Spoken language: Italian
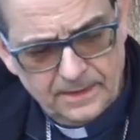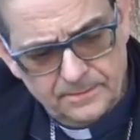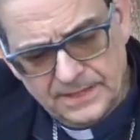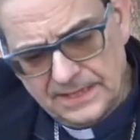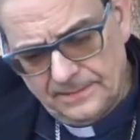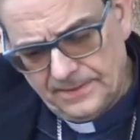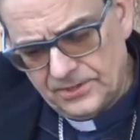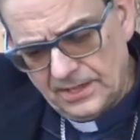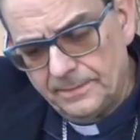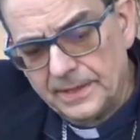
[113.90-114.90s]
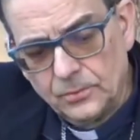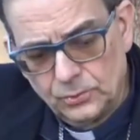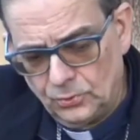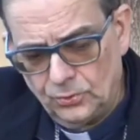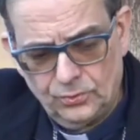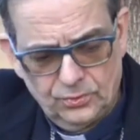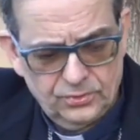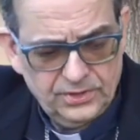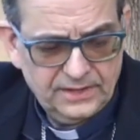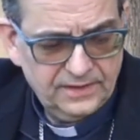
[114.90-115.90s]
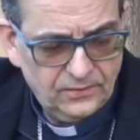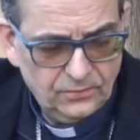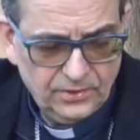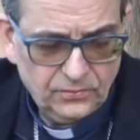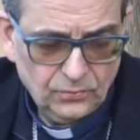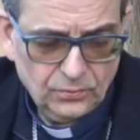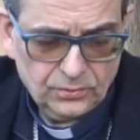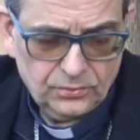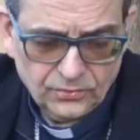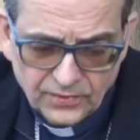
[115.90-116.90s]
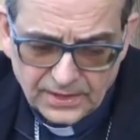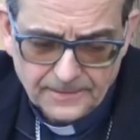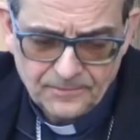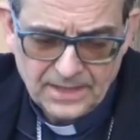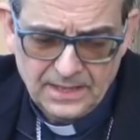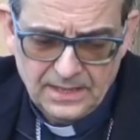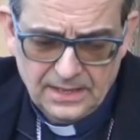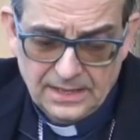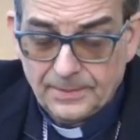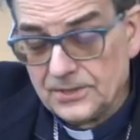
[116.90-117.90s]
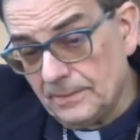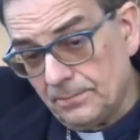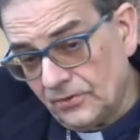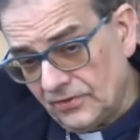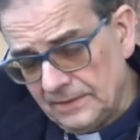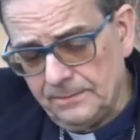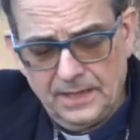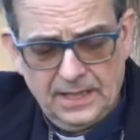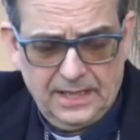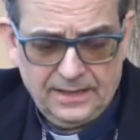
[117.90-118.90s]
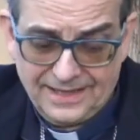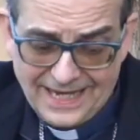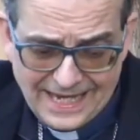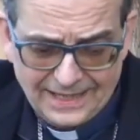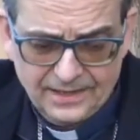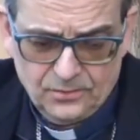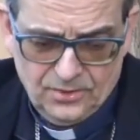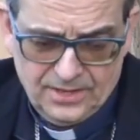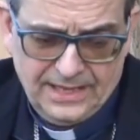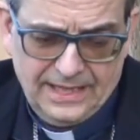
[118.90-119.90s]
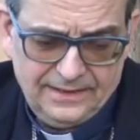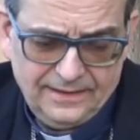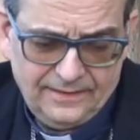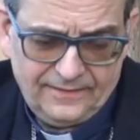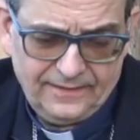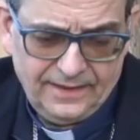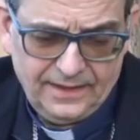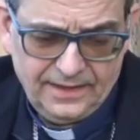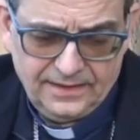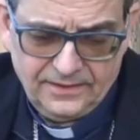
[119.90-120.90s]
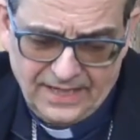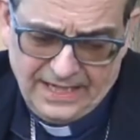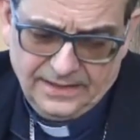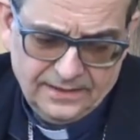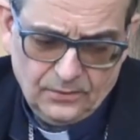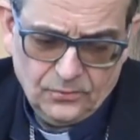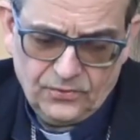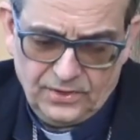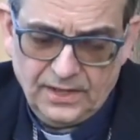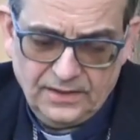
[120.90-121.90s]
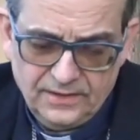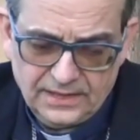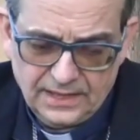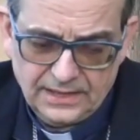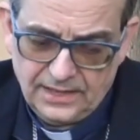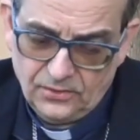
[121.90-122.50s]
perché la pace è il primo dono di Cristo risorto, sì. La pace è possibile, reale, concreta, se diventa uno stile di vita nelle